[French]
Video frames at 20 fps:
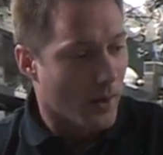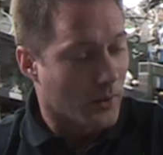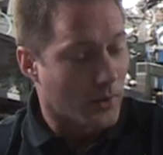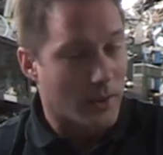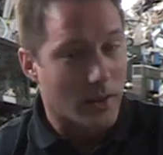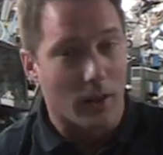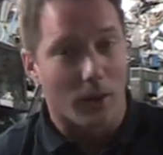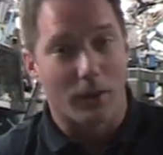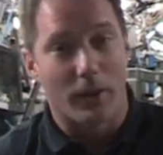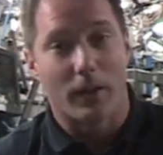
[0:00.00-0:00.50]

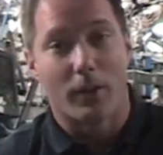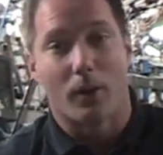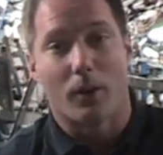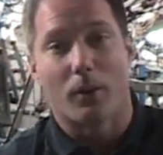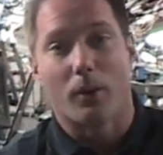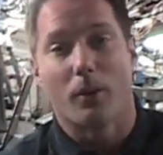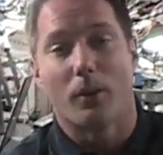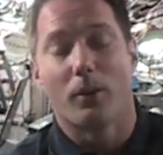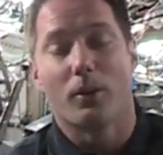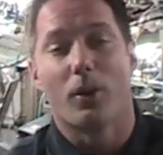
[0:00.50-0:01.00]
qu'il en est dans
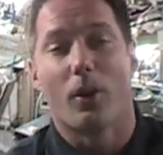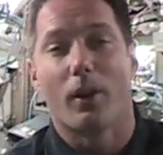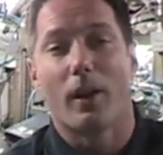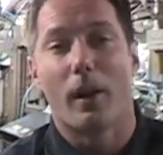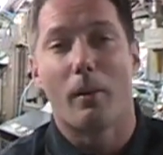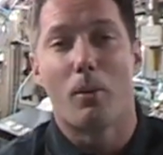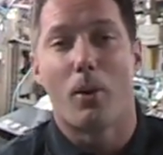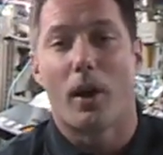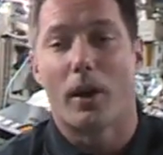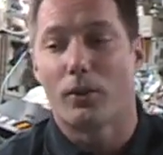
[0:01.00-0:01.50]
le,
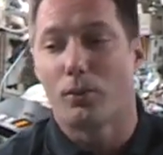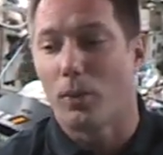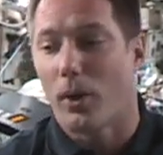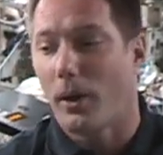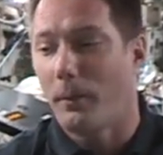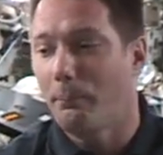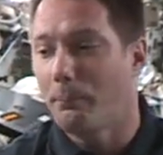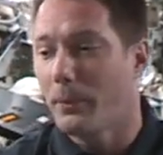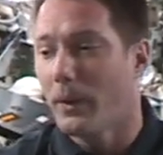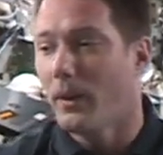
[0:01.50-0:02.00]

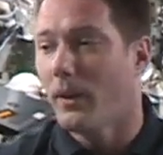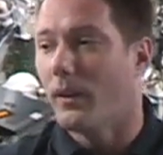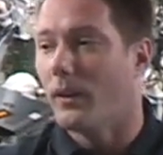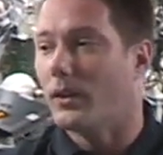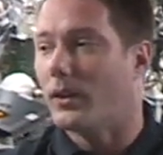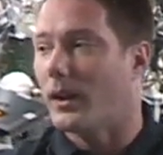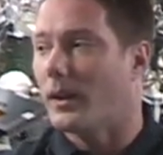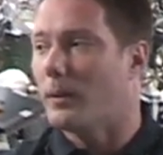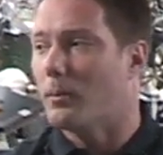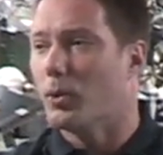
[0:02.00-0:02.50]
laboratoire.
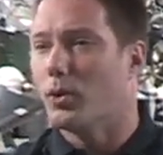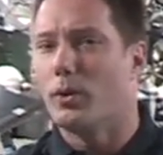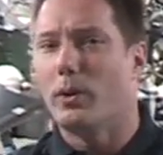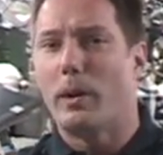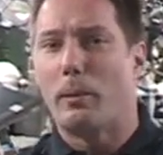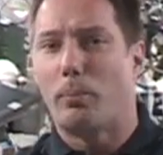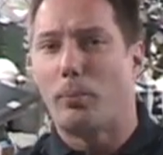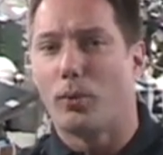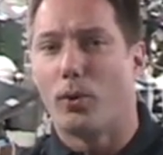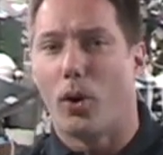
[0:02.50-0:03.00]
C'est un des modules
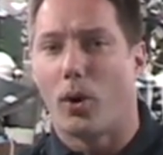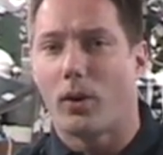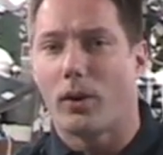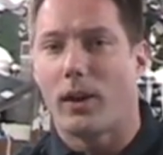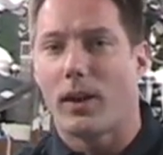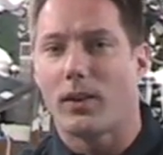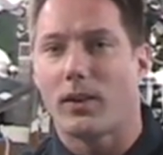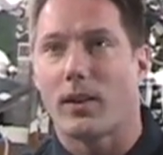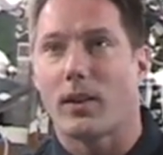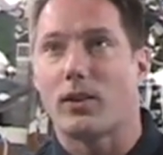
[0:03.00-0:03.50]
les plus grands de
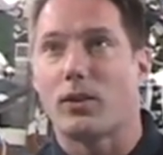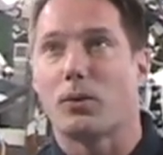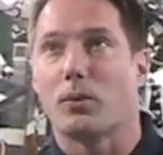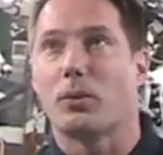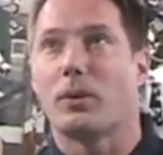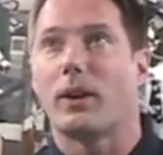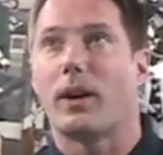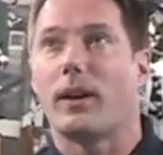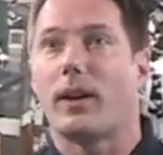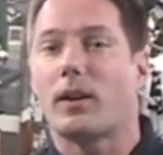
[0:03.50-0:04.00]
la
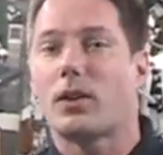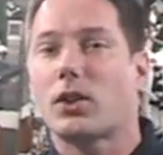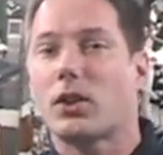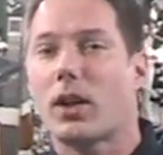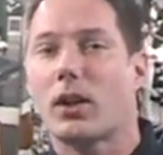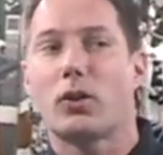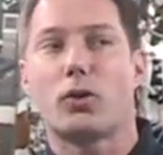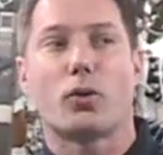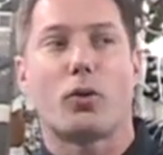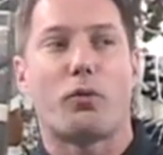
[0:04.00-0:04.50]
station. Derrière
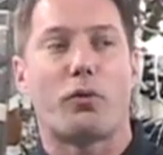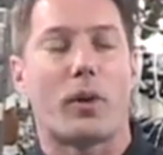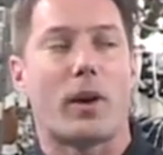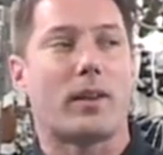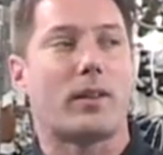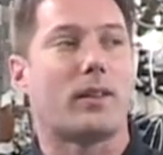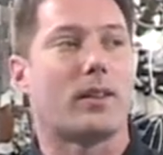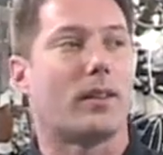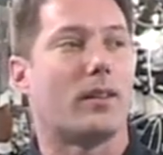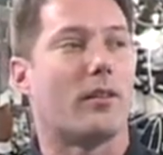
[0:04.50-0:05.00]
chaque
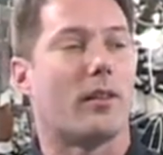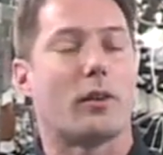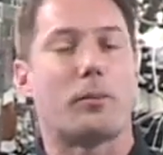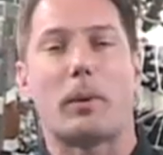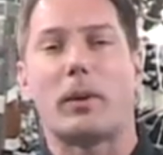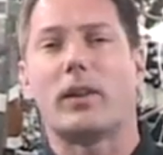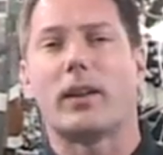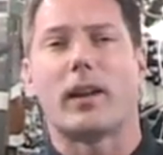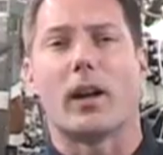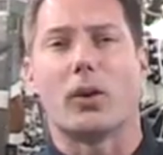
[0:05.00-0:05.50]
surface, il va se
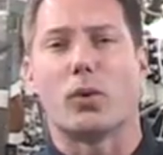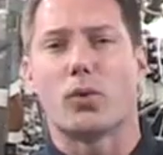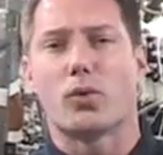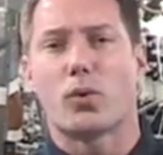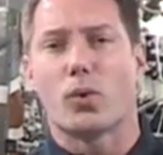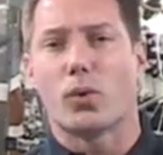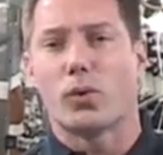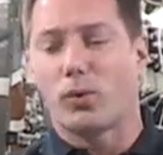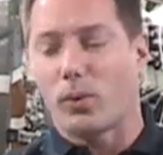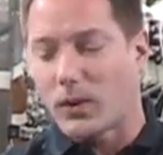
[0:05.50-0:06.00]
passer quelque
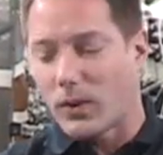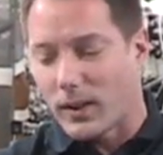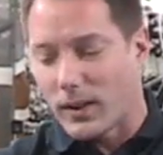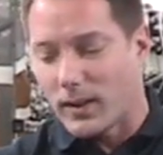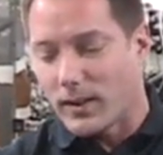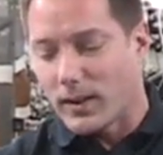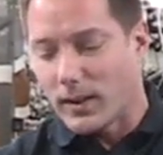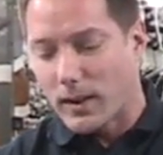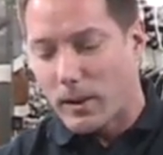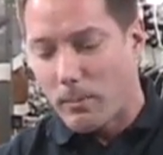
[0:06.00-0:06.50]
chose. Soit c'est
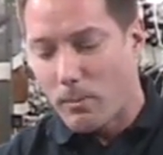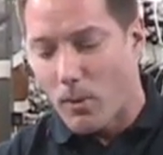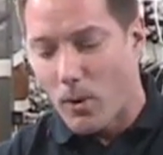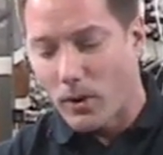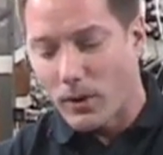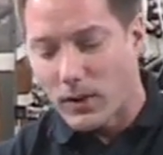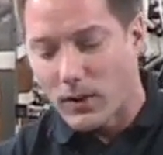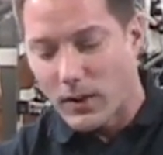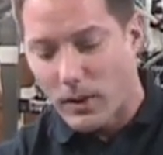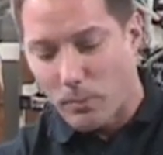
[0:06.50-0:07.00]
des
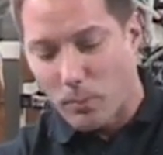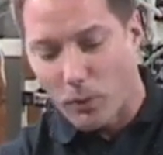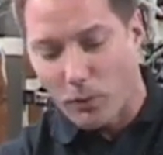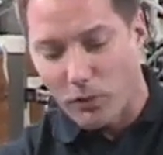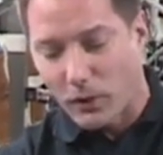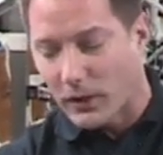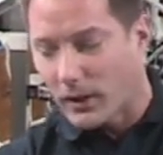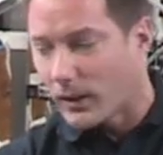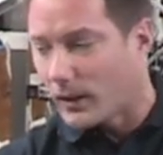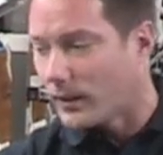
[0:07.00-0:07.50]
équipements ici pour
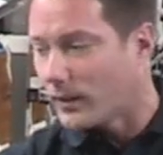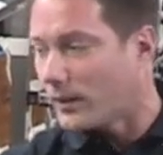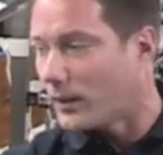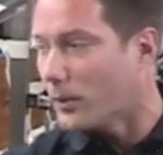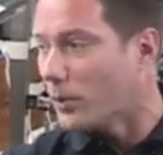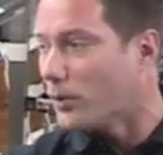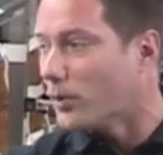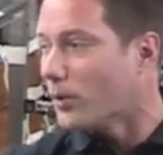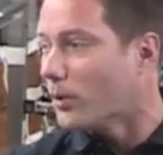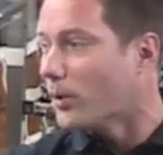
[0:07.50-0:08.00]
filtrer le
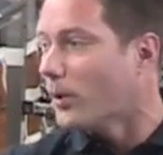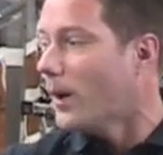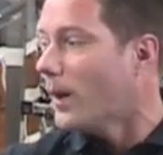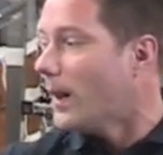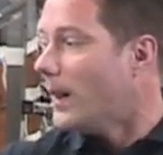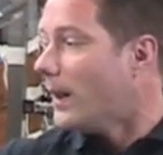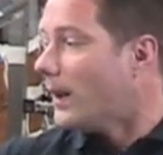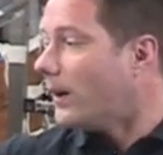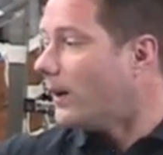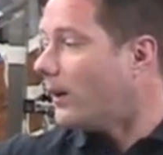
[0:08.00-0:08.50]
CO2.
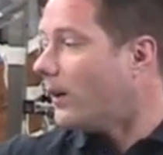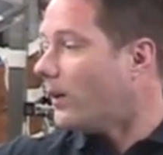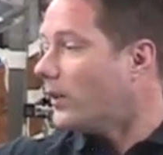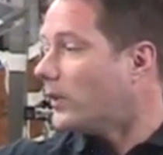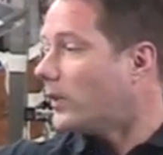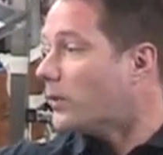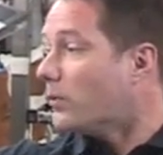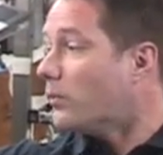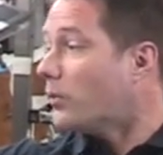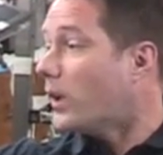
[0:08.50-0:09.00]
Euh,
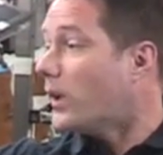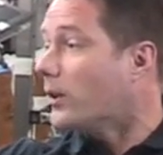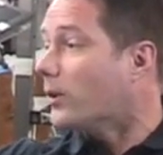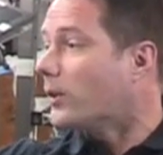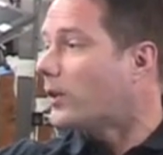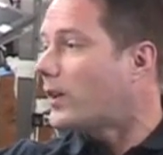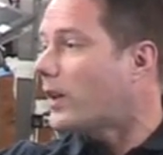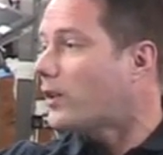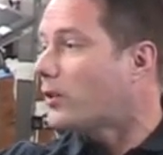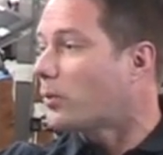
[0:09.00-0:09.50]
ici, vous voyez
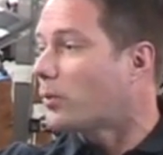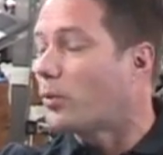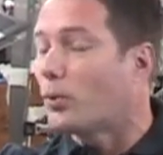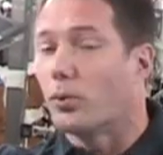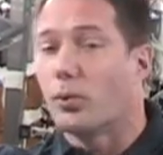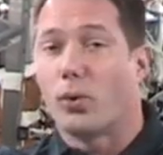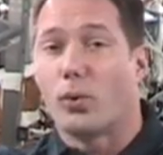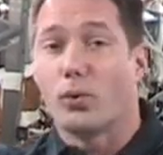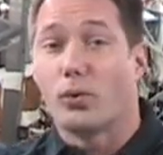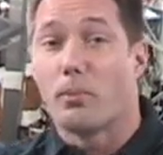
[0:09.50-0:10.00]
notre station de
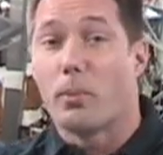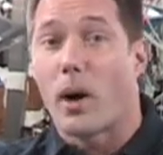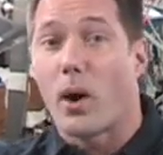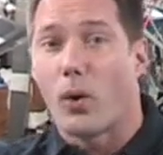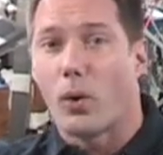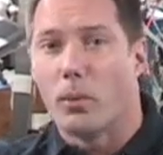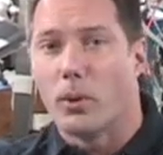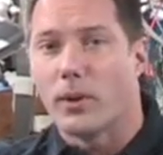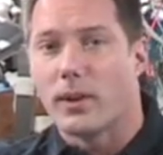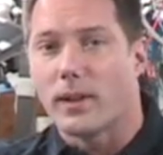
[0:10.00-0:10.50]
contrôle du bras
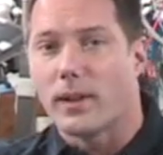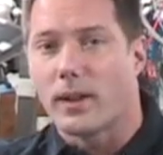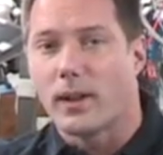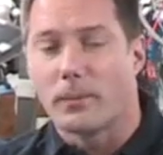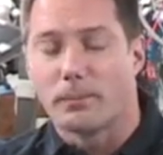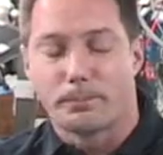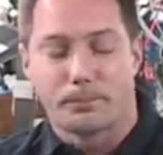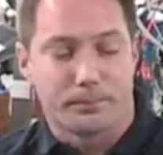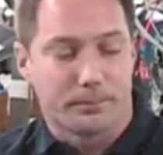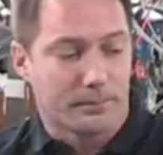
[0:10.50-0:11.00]
robotique.
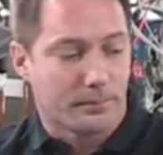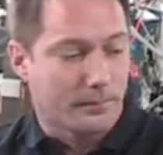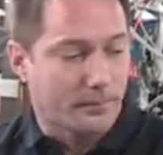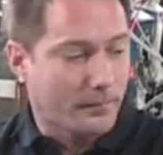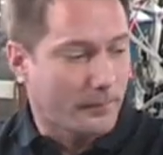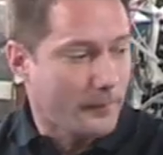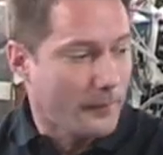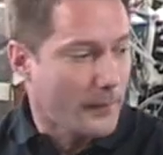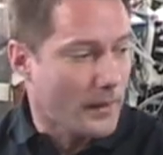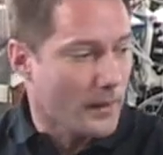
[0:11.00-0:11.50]

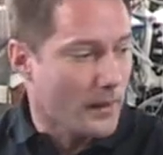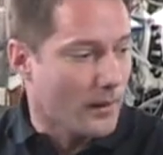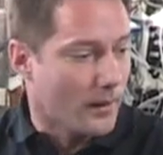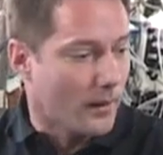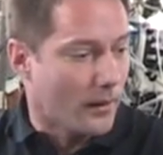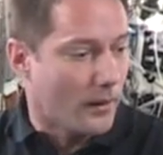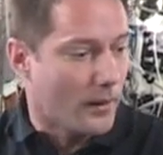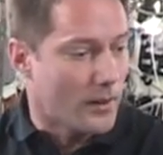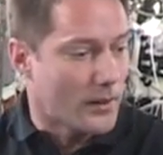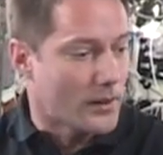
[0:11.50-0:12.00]

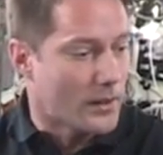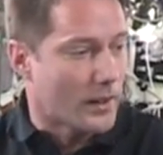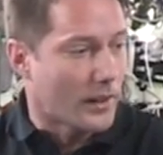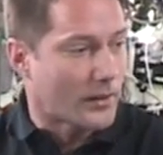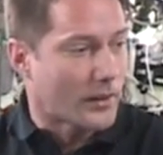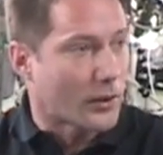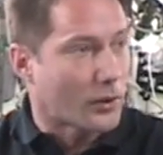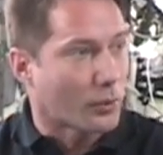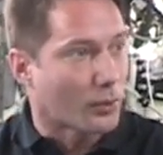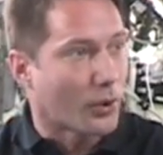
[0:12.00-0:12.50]
Euh, ici, la
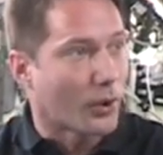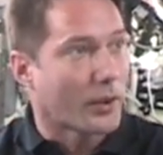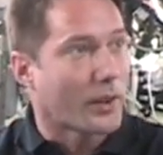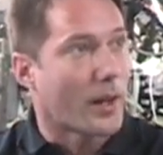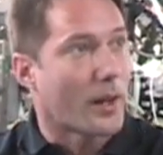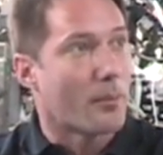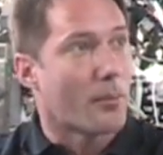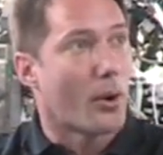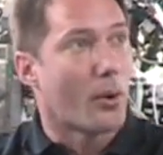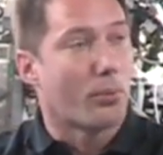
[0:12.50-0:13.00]
station
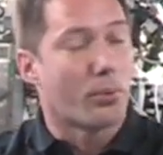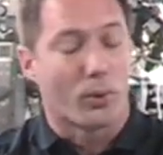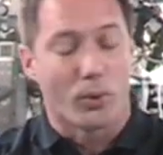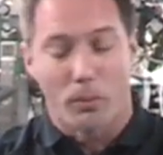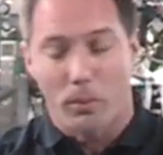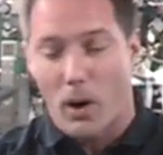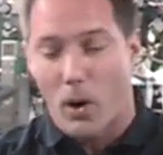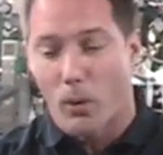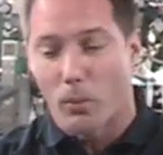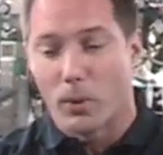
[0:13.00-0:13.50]
d'entraînement pour
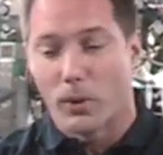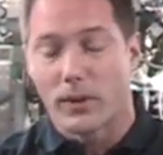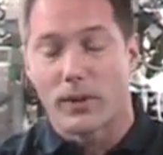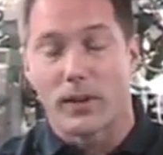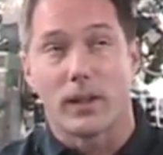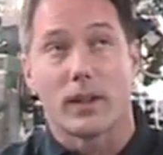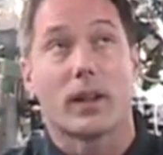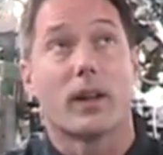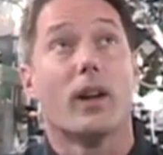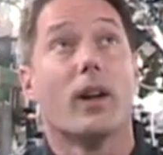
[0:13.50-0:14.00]
le bras
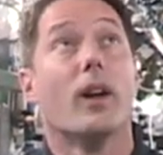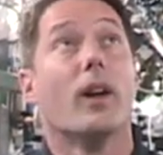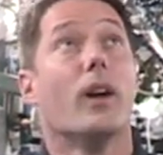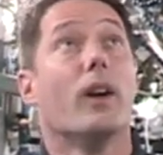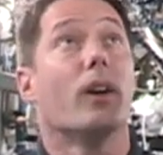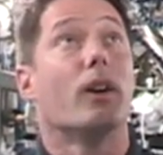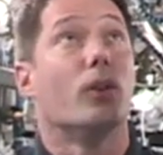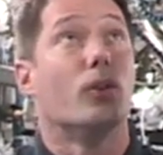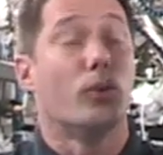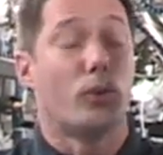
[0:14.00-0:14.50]
robotique.
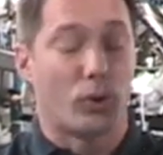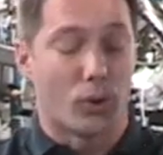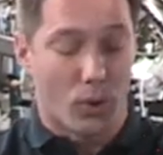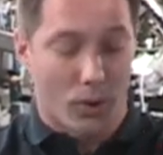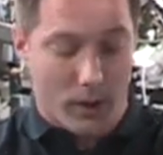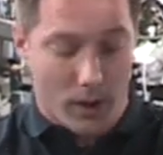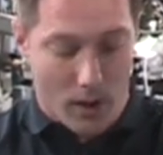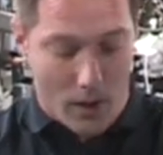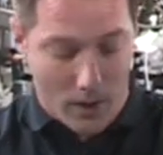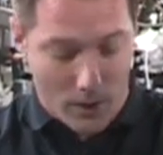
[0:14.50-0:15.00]
Du
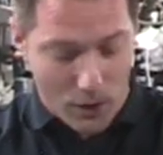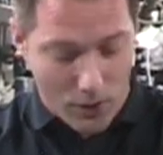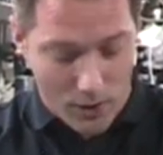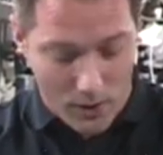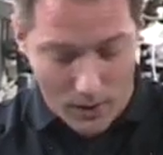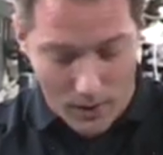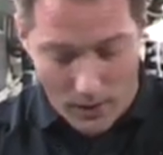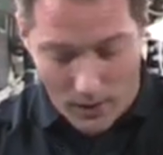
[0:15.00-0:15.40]
stockage,